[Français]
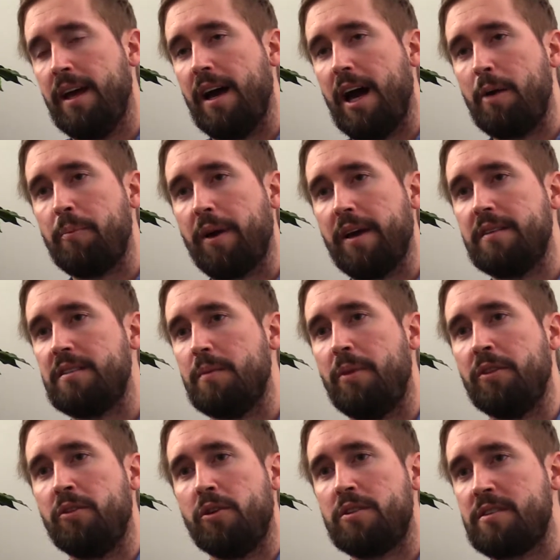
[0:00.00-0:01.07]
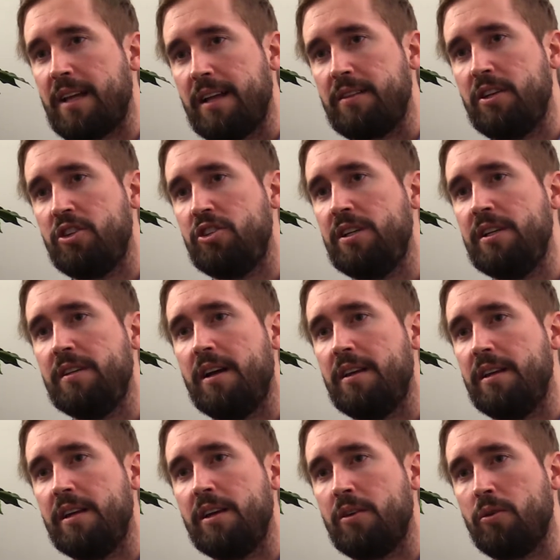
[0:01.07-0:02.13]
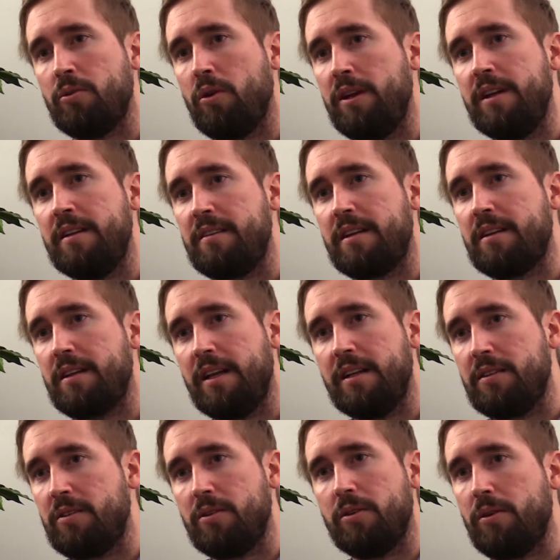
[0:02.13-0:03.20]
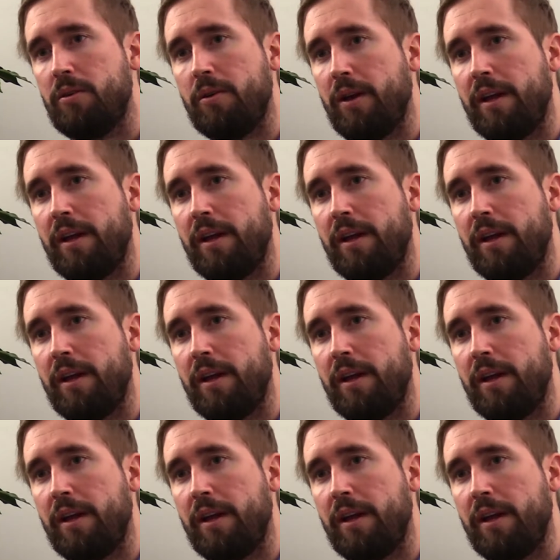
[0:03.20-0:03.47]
Après, ce n'est pas de notre stratégie d'aller contrôler les athlètes euh,